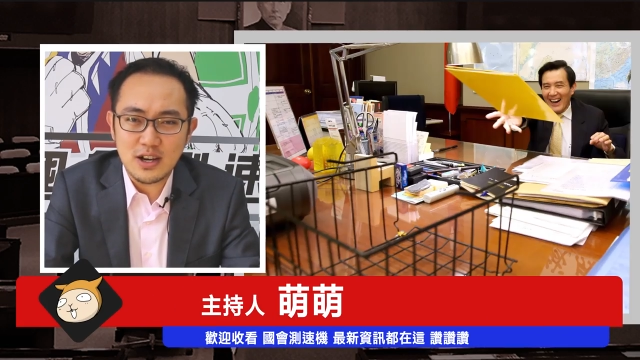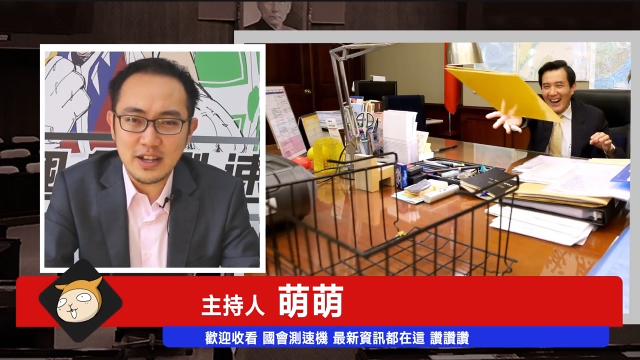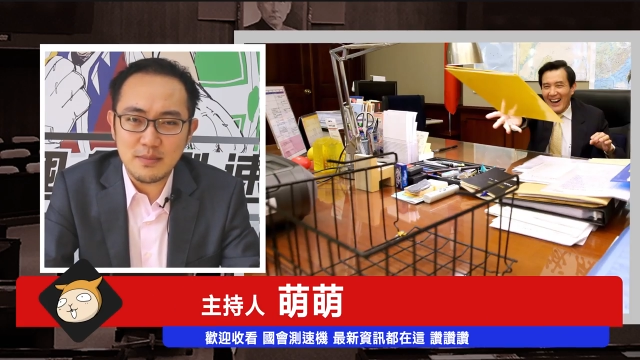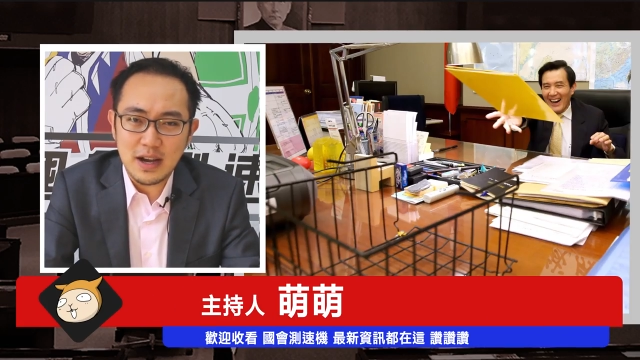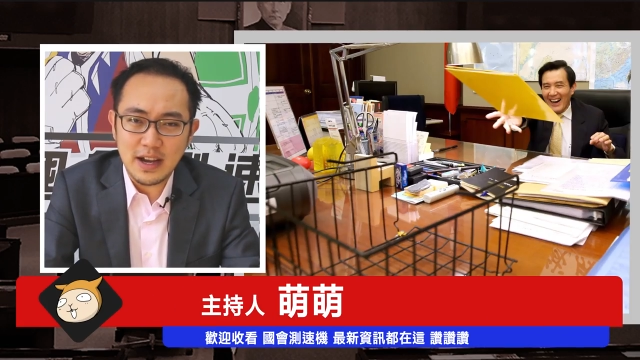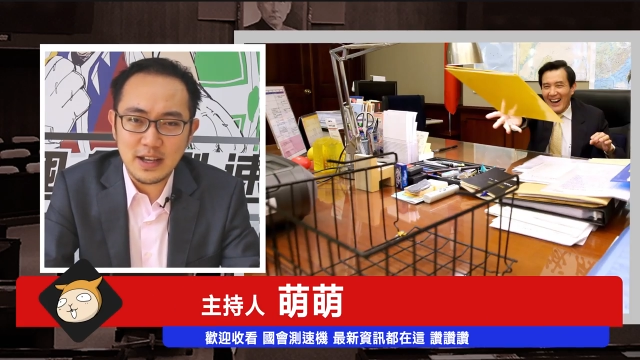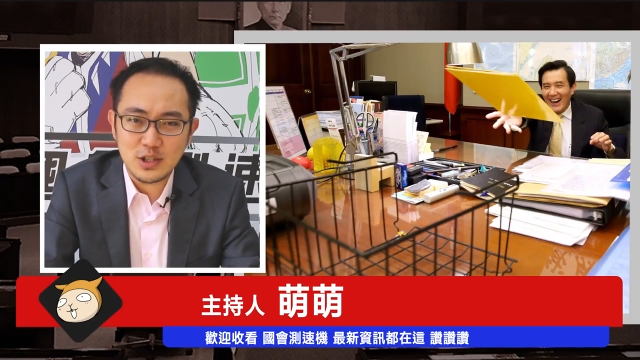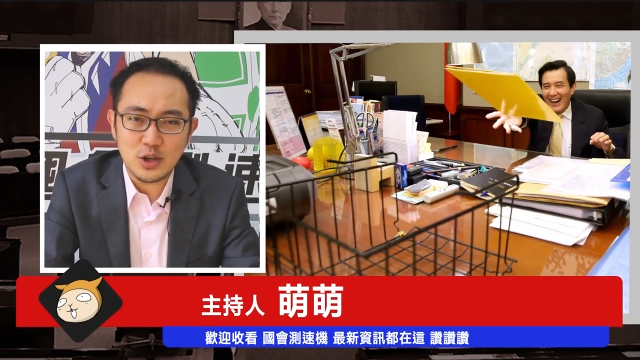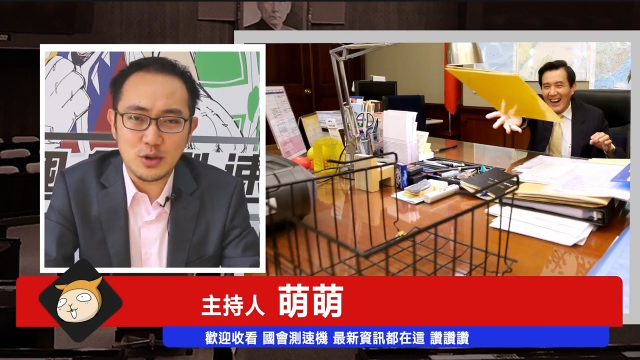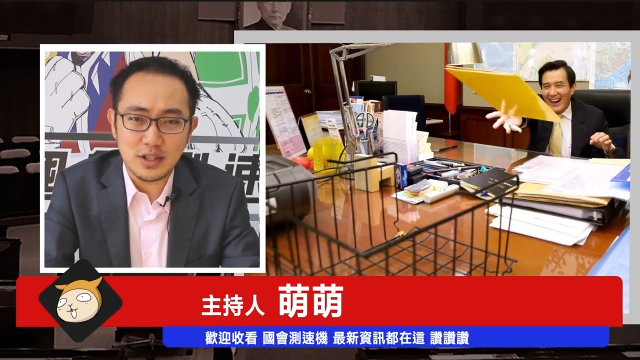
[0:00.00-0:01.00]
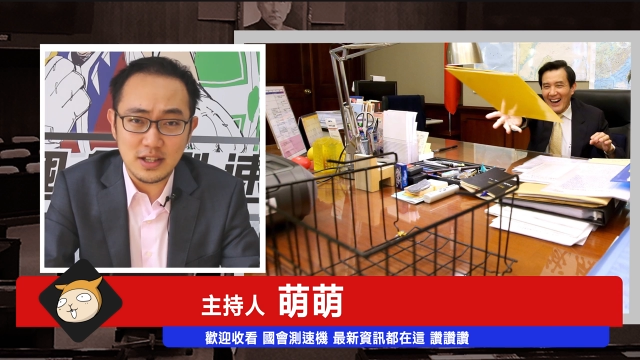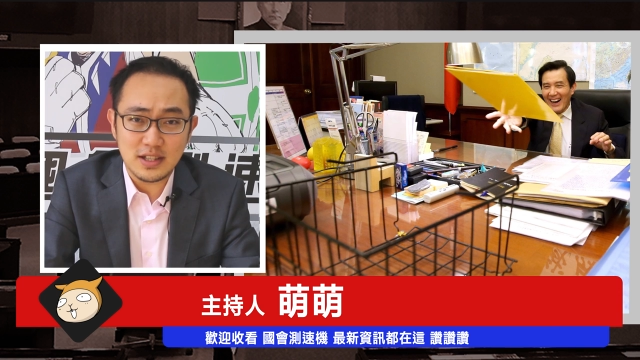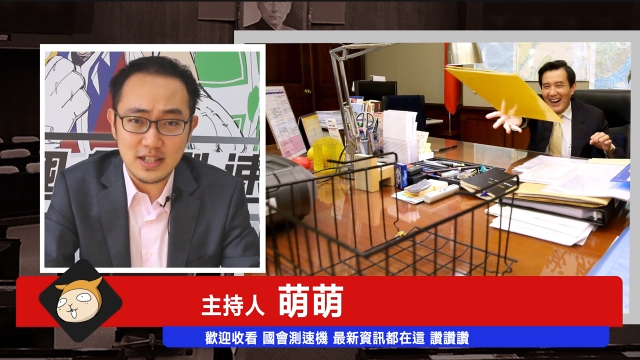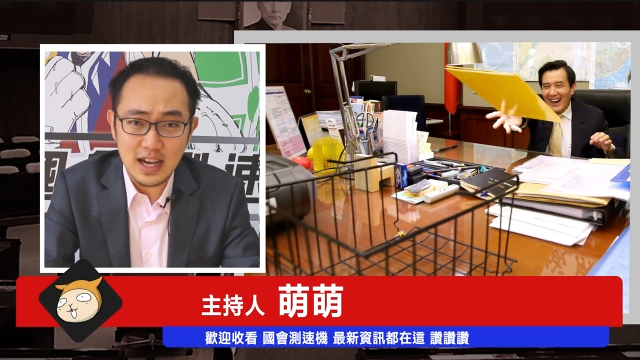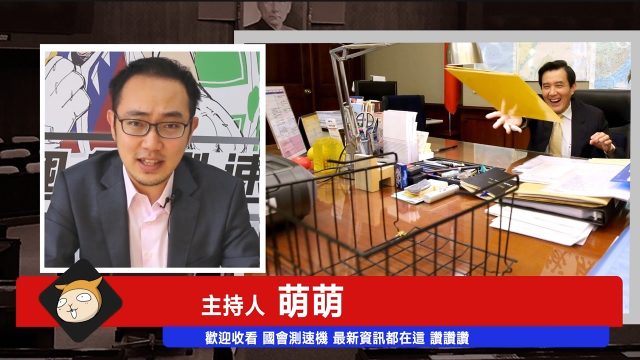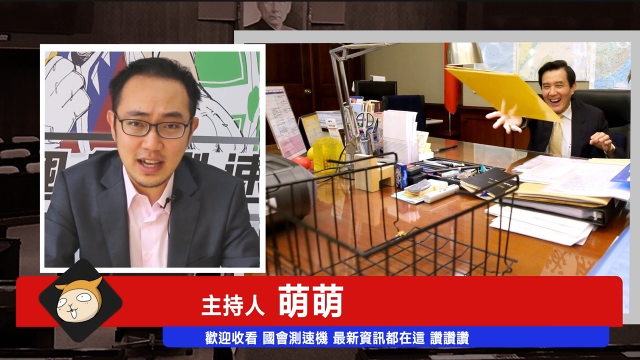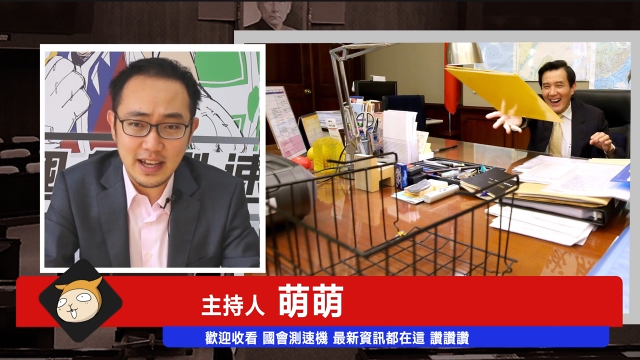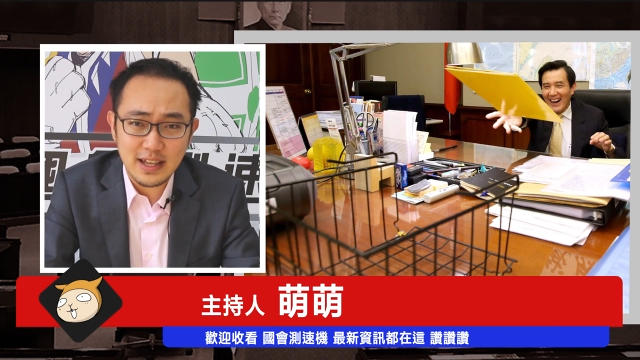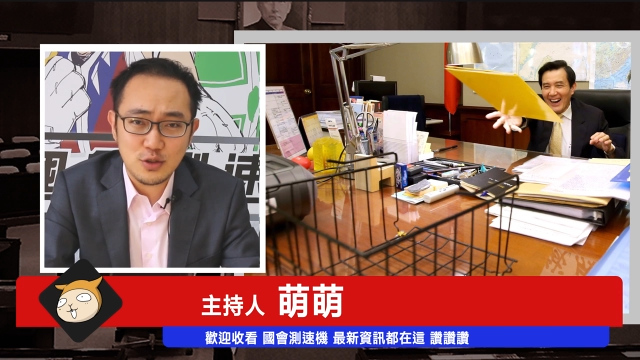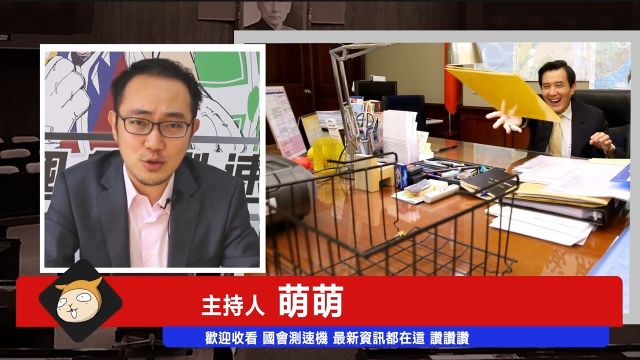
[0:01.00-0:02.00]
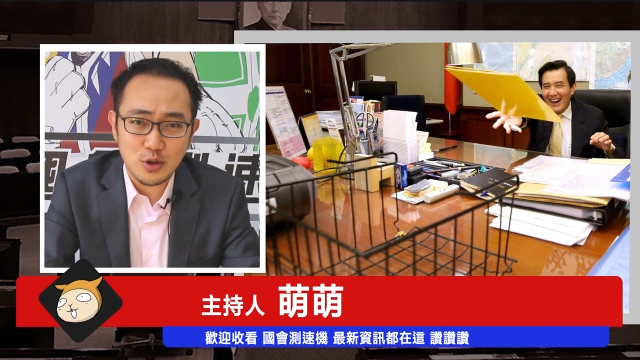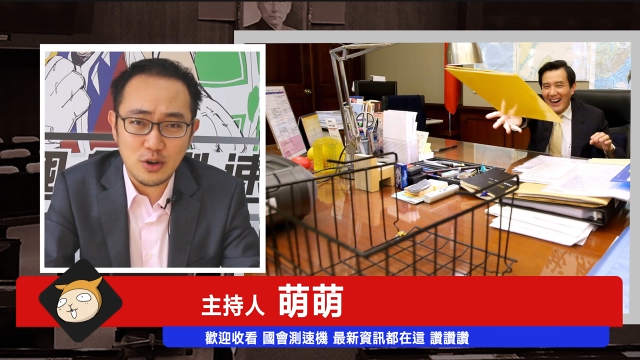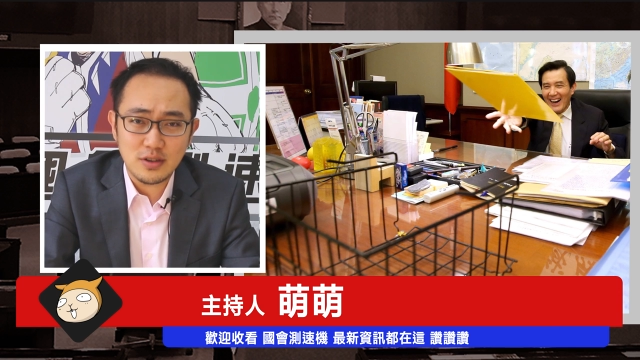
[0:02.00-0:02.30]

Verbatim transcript: 练马英九已下台一鞠躬，